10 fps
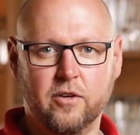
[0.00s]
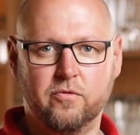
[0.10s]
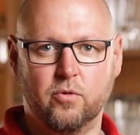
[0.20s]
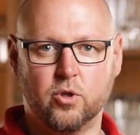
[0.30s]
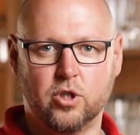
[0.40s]

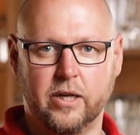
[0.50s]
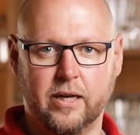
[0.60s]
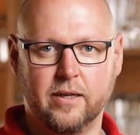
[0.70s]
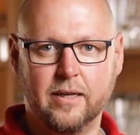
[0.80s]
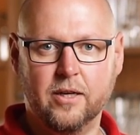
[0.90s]

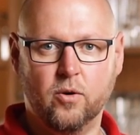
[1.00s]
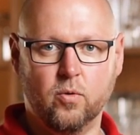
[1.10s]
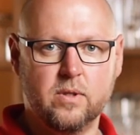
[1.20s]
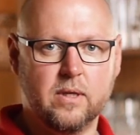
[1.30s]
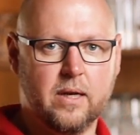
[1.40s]
vorstellen,
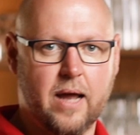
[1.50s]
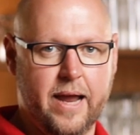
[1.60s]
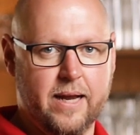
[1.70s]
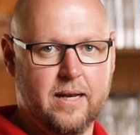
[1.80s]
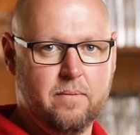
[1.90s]
unseren
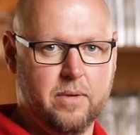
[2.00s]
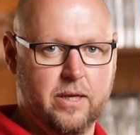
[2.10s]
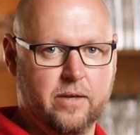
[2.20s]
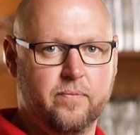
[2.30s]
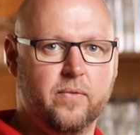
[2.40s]
iClean
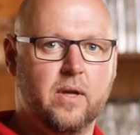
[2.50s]
Mini.